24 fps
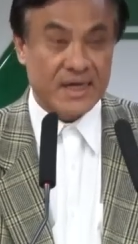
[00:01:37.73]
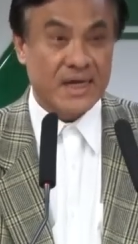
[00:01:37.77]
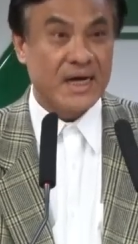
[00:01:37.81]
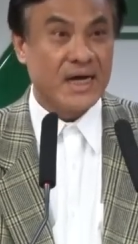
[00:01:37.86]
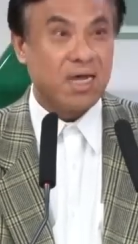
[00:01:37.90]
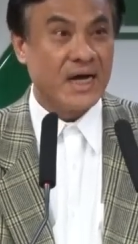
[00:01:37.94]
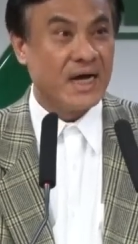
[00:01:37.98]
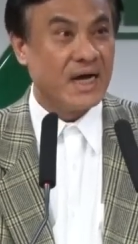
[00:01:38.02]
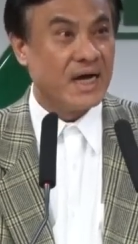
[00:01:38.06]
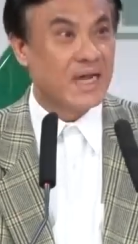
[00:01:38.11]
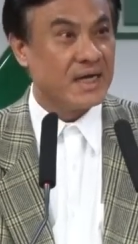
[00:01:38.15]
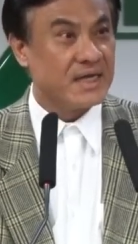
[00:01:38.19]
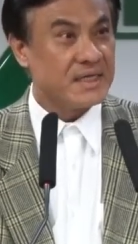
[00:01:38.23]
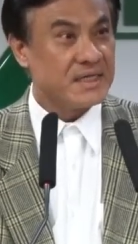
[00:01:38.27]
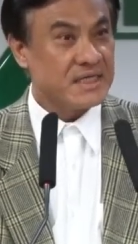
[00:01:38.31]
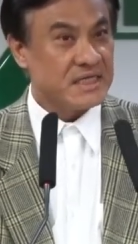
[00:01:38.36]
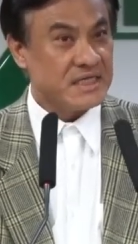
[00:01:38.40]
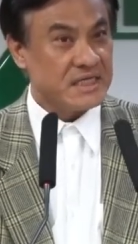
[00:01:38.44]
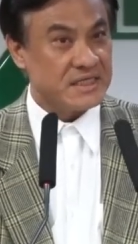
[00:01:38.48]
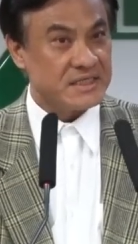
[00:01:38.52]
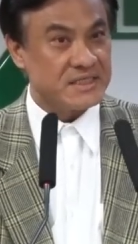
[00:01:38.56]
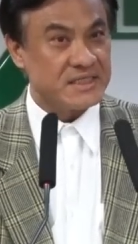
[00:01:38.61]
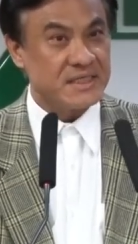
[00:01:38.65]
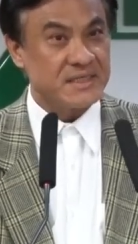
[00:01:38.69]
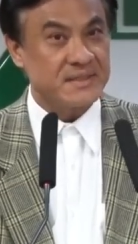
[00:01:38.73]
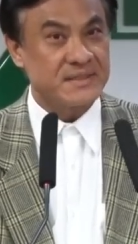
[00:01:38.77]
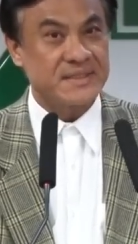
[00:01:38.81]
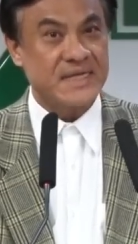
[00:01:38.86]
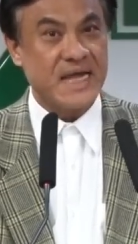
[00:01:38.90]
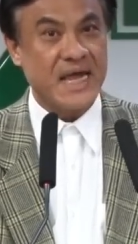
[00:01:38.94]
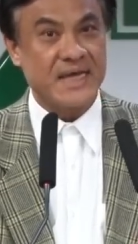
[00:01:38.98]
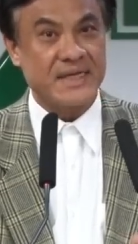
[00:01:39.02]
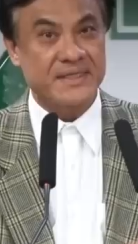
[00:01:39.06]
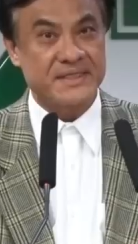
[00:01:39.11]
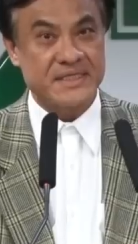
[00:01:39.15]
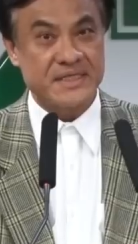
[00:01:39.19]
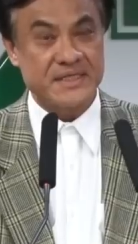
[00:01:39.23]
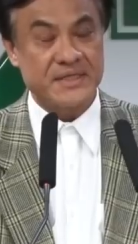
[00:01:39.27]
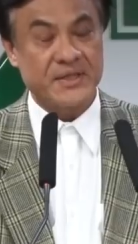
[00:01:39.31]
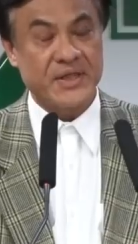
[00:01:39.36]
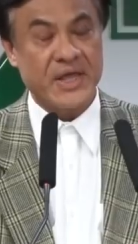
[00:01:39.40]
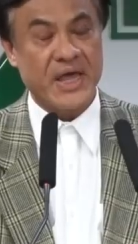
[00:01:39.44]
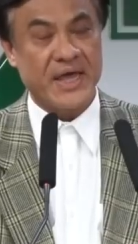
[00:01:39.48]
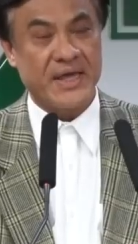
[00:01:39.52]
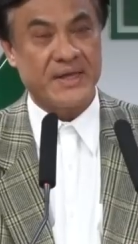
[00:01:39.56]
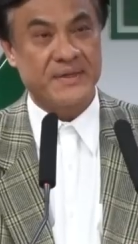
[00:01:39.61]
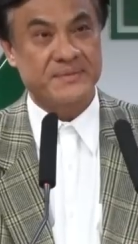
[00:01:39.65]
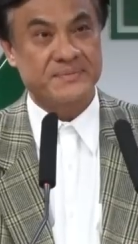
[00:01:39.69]
啊已经在今
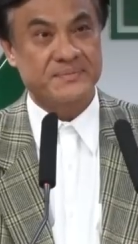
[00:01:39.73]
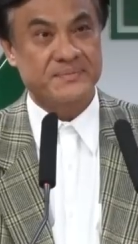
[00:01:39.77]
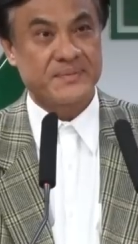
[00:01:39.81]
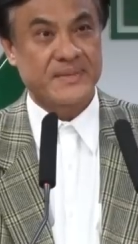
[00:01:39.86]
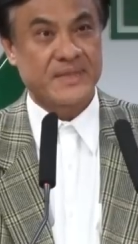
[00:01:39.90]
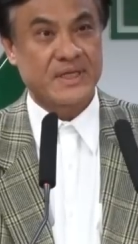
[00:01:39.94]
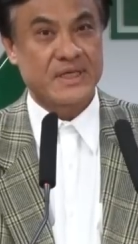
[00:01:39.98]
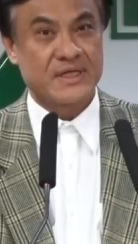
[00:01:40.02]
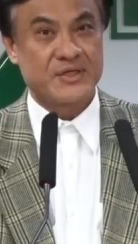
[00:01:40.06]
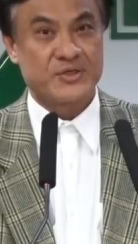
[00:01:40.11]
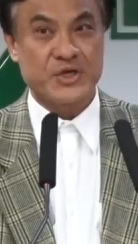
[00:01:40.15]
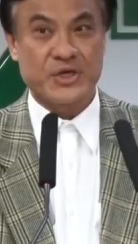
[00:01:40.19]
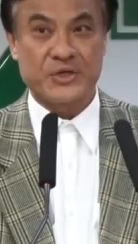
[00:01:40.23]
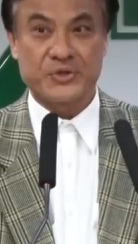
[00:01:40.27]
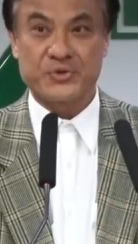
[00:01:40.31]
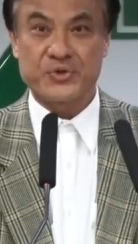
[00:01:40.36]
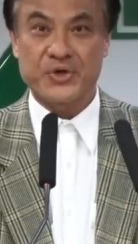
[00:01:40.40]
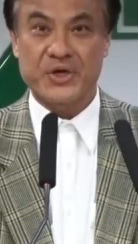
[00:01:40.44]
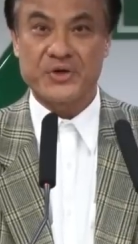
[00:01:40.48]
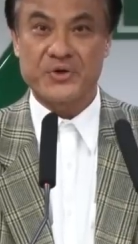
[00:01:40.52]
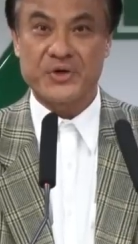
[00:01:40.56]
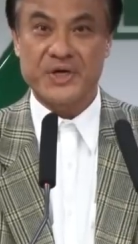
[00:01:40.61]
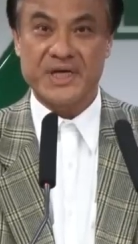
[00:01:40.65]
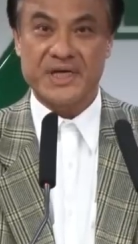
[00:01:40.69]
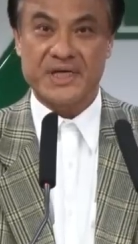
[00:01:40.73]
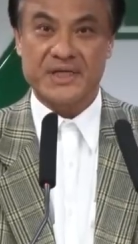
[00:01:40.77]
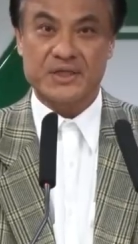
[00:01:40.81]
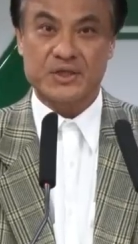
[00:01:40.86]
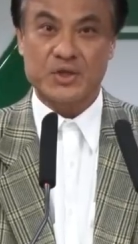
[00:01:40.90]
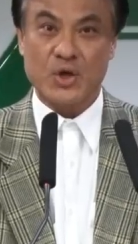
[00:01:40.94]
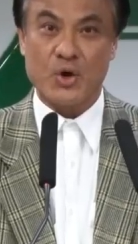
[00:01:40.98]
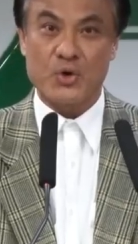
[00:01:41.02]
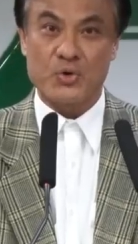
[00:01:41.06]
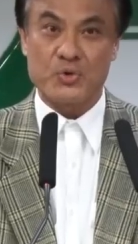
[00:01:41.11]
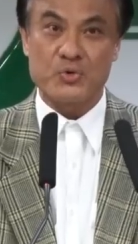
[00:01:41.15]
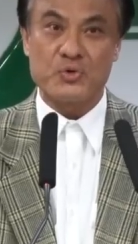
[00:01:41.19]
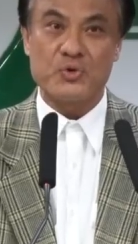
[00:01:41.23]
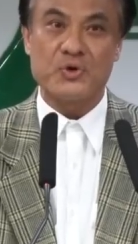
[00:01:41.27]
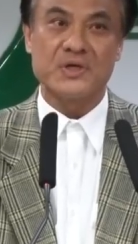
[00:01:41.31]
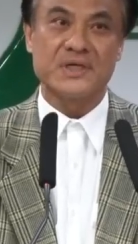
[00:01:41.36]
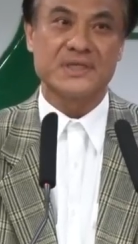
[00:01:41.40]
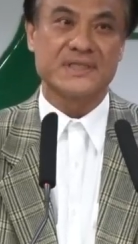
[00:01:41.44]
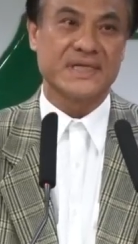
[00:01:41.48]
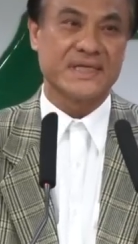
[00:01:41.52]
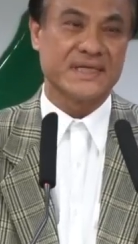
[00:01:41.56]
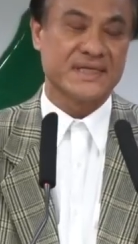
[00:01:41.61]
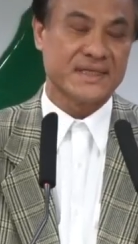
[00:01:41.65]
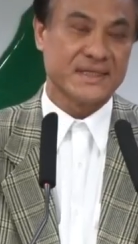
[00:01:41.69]
天选对会通
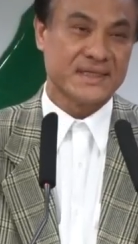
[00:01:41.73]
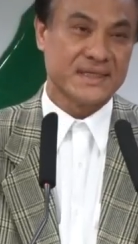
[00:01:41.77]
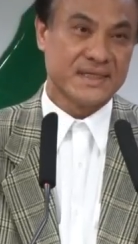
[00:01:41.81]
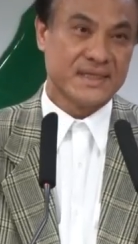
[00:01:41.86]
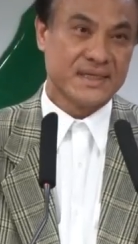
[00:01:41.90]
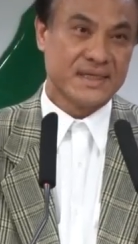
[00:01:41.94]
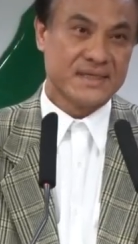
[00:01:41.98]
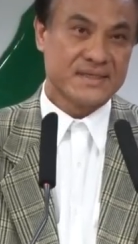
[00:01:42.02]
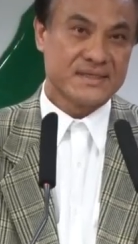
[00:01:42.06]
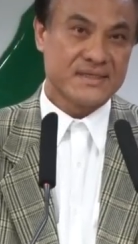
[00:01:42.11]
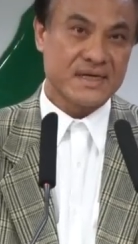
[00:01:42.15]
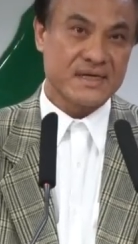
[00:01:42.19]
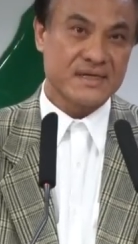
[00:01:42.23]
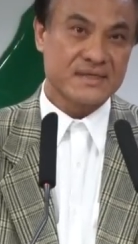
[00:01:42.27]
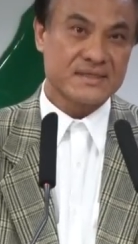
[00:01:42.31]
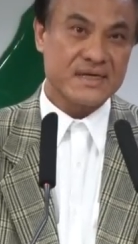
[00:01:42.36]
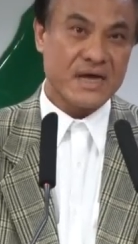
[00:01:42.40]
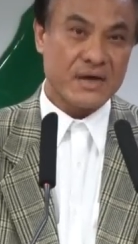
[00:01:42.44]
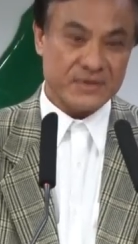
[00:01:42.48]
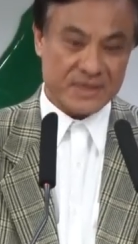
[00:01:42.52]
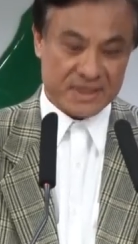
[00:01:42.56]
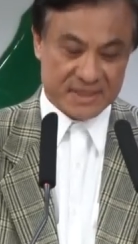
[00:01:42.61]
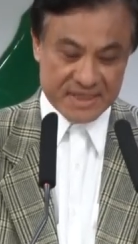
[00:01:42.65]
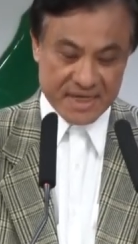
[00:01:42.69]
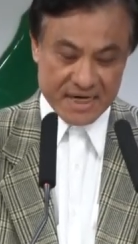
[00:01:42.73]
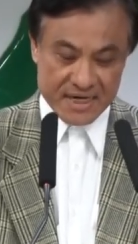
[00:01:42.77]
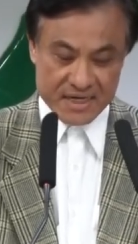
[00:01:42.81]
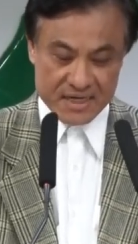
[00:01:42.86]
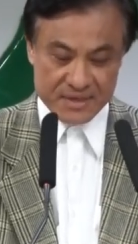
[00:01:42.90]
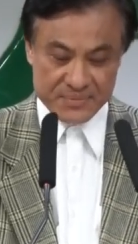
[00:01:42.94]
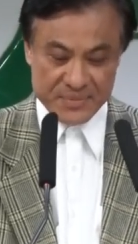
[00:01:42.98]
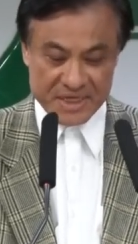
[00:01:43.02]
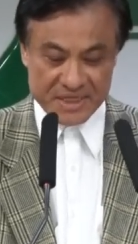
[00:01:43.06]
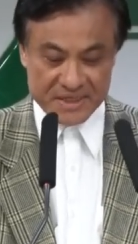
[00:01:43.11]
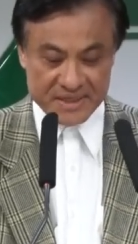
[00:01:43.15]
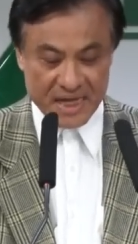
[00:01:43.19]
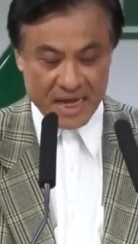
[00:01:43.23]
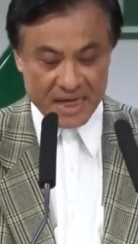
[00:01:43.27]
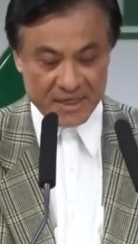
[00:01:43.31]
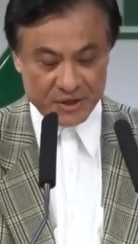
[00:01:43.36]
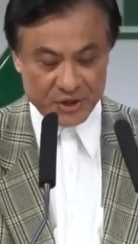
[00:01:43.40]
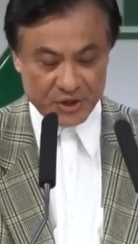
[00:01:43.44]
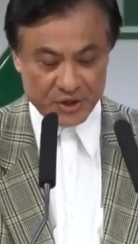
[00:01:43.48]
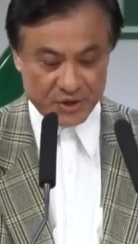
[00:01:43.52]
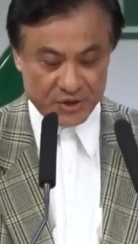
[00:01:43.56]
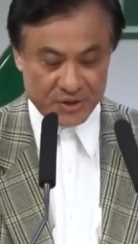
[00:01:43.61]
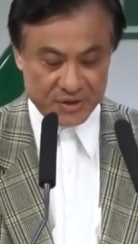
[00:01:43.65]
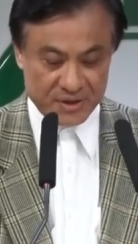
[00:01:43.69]
过的征召的建议名单
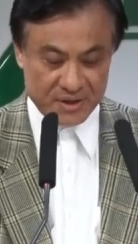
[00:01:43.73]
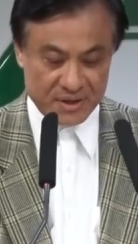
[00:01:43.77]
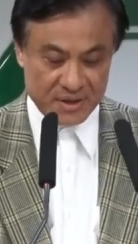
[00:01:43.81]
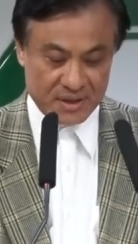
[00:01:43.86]
有，